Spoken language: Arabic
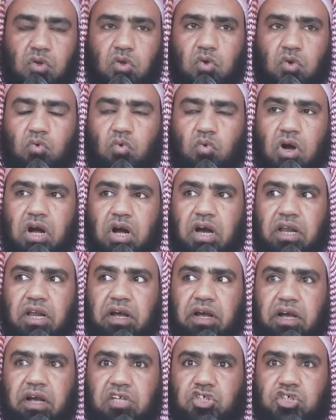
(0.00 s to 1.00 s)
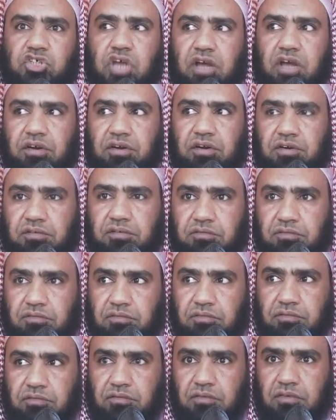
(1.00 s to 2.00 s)
وخلق الشر
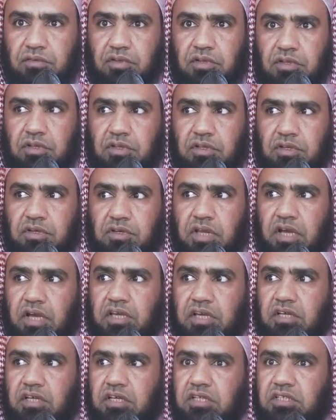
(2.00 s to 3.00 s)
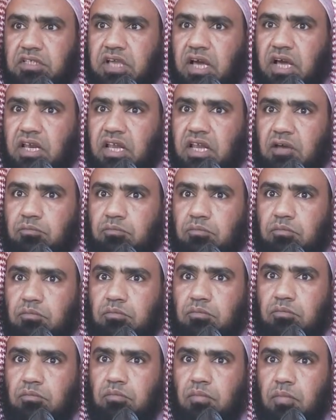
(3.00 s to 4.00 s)
لكن لتعلم
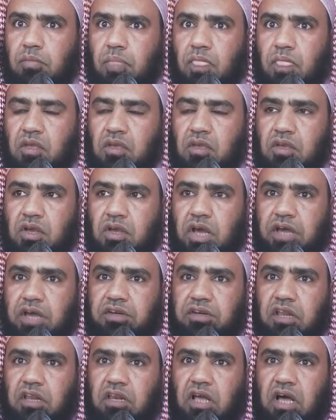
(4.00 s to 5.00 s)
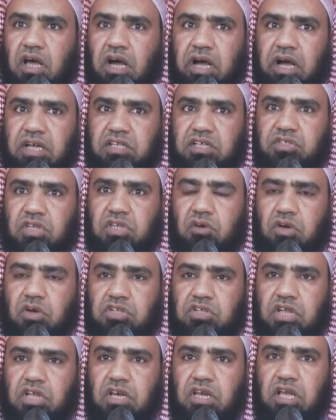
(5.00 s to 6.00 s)
ان الله عز
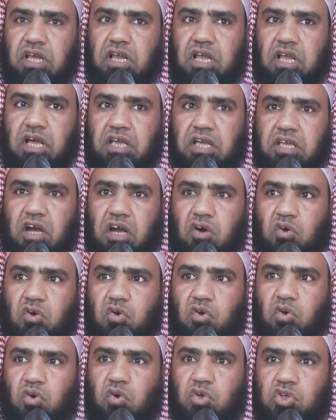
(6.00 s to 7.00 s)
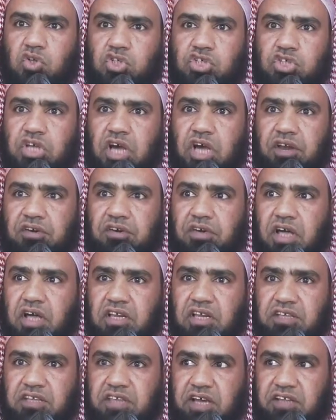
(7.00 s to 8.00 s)
وجل لا يخلق الشر
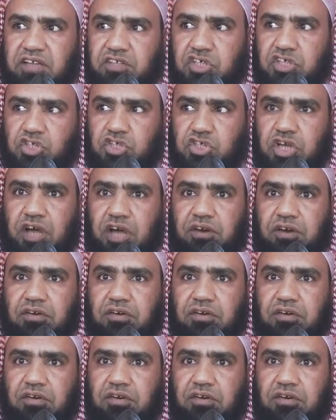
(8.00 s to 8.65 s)
لذات الشر